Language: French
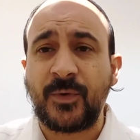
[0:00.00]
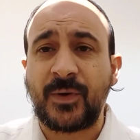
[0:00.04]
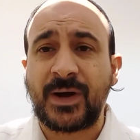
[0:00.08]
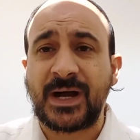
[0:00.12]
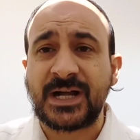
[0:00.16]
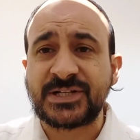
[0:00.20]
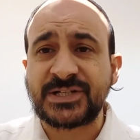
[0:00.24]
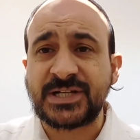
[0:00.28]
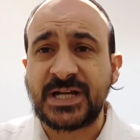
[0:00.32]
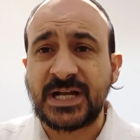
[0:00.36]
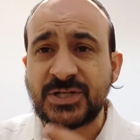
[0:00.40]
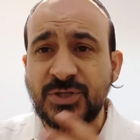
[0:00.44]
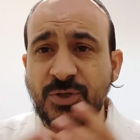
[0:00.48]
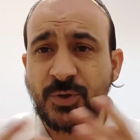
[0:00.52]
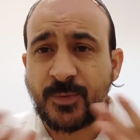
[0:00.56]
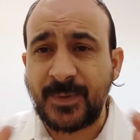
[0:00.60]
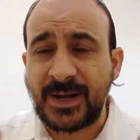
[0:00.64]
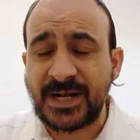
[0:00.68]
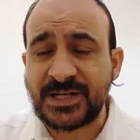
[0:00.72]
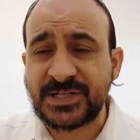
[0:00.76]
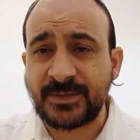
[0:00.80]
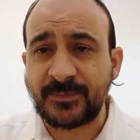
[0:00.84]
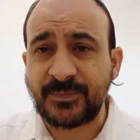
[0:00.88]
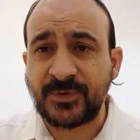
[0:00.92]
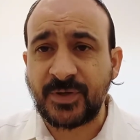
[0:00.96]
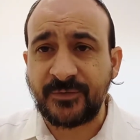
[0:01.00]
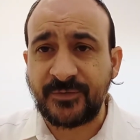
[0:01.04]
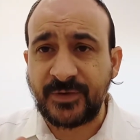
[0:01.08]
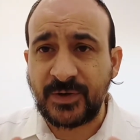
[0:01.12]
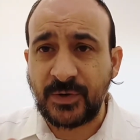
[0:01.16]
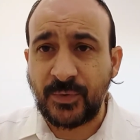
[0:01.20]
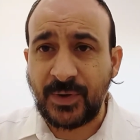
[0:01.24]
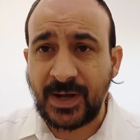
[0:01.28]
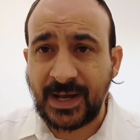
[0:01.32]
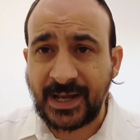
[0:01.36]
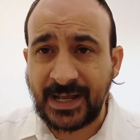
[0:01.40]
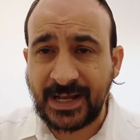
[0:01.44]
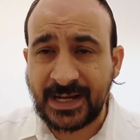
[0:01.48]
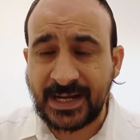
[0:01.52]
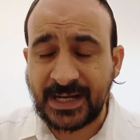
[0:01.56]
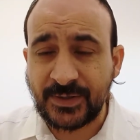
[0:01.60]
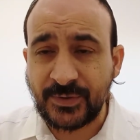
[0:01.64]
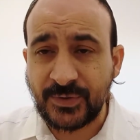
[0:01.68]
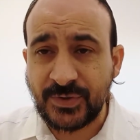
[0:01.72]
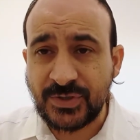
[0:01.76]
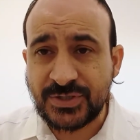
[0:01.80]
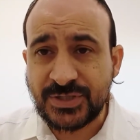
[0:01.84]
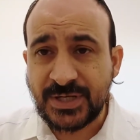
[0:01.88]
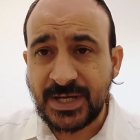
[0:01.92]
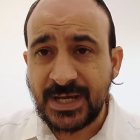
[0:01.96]
rachage, le Baal Shem Tov et le Haré
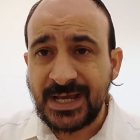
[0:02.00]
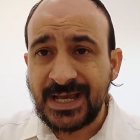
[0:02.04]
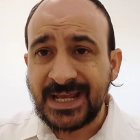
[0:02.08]
Kadosh,